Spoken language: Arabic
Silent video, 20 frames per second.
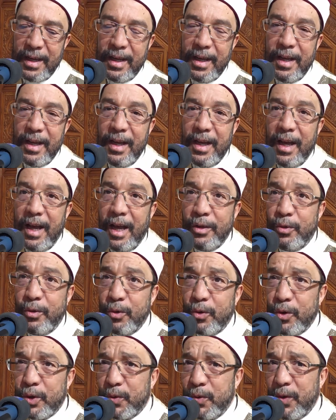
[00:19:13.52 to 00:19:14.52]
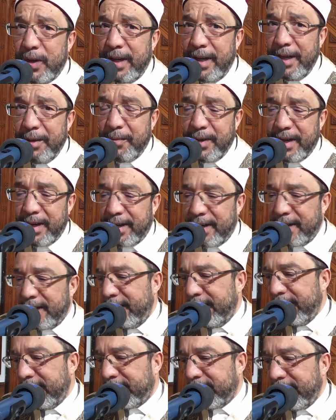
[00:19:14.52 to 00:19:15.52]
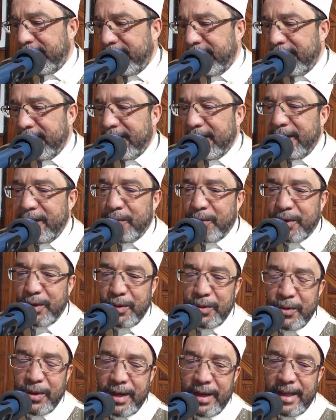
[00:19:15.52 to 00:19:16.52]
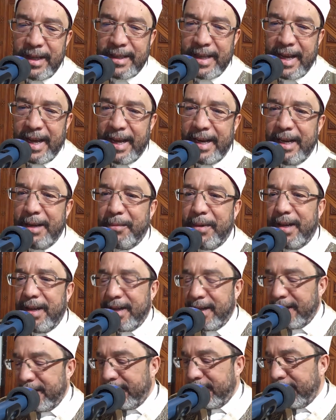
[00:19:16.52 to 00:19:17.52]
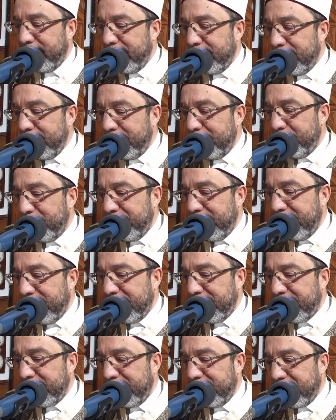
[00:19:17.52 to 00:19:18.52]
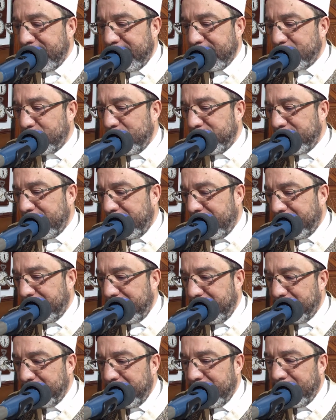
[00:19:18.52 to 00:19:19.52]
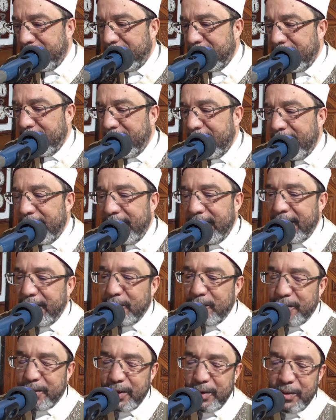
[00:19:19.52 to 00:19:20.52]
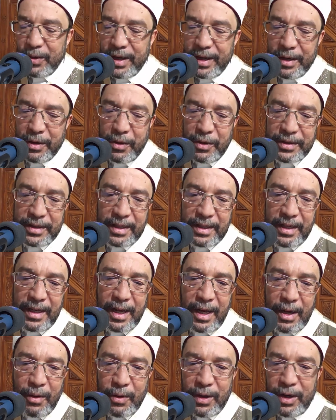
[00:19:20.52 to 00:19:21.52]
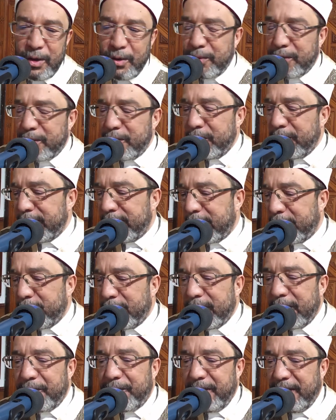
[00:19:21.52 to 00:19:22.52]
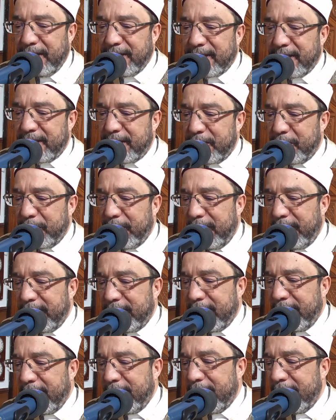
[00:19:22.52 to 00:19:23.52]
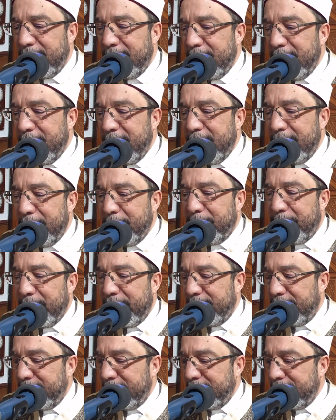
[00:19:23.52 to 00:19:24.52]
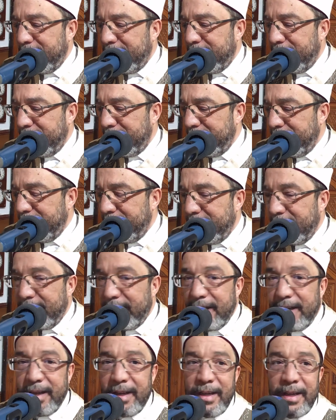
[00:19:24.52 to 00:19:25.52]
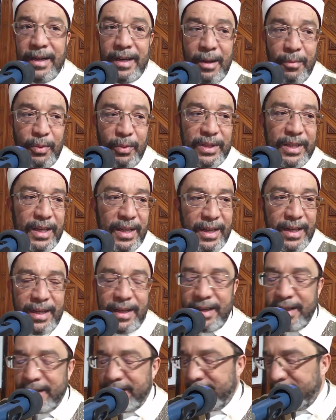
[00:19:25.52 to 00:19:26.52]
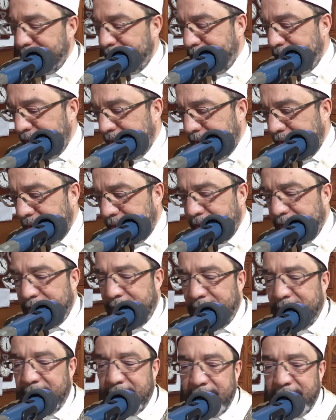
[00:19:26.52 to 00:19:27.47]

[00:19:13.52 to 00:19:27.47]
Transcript: الدروس والعبر التي يمكن أن نتعلمها من هذه الغزوة العظيمة لا يمكن أن نحصيها ولا يمكن أن تكون في حصة واحدة بل آه، لابد آه، أن آه،